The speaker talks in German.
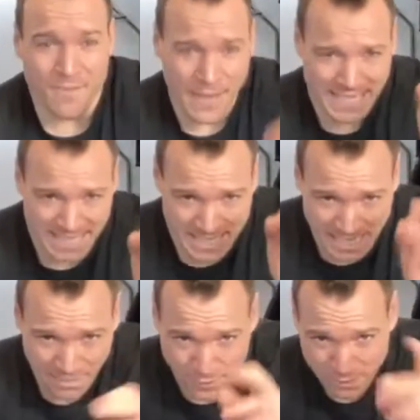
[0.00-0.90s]
Wenn ihr
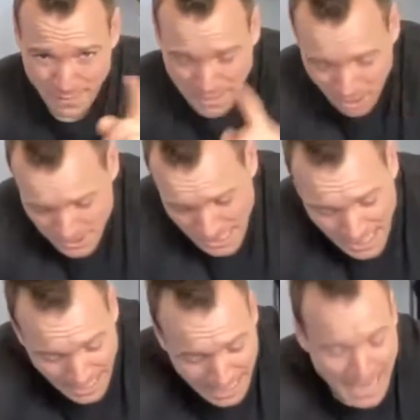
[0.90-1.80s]
Ziele für
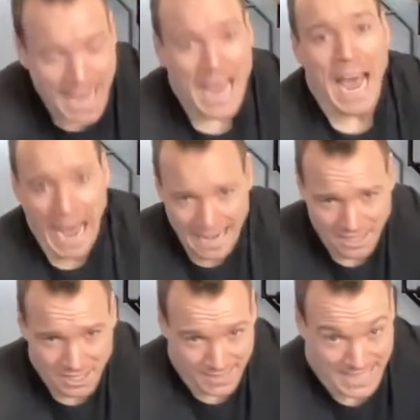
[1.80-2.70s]

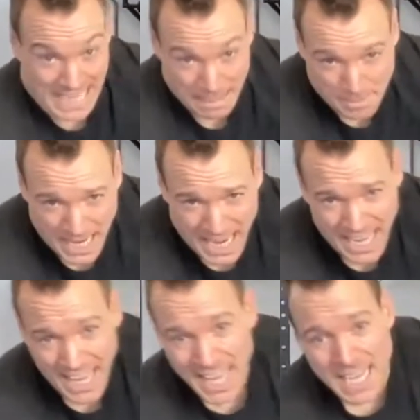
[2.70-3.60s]
2021 habt,
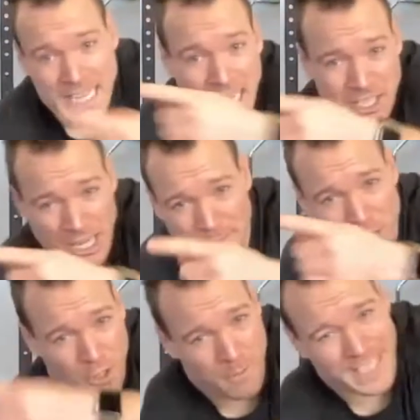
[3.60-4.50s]
dann schreibt
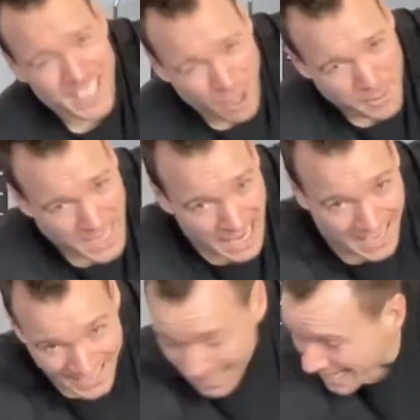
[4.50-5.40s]
sie doch mal in die
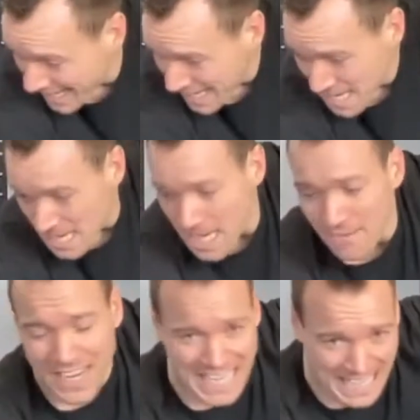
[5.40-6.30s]
Kommentare,
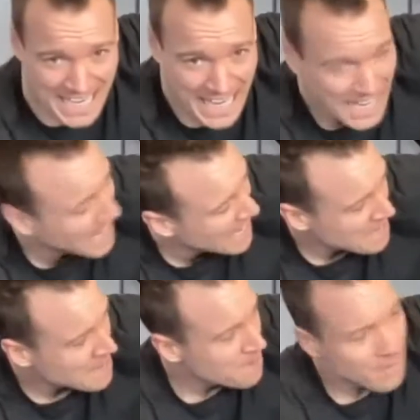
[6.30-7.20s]
weil gleich,
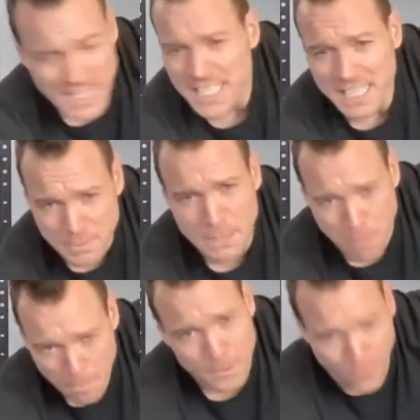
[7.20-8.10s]
wenn ich die 70
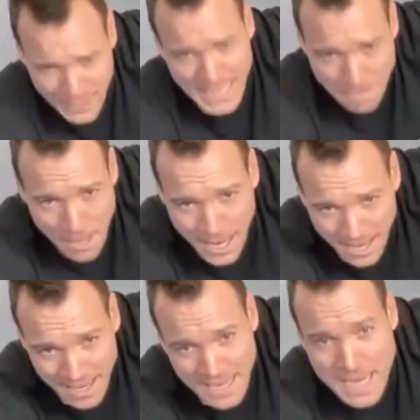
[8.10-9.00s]
Burpees fertig habe,
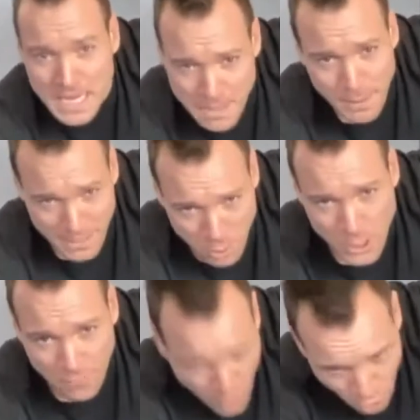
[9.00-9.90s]
die bei den 100 von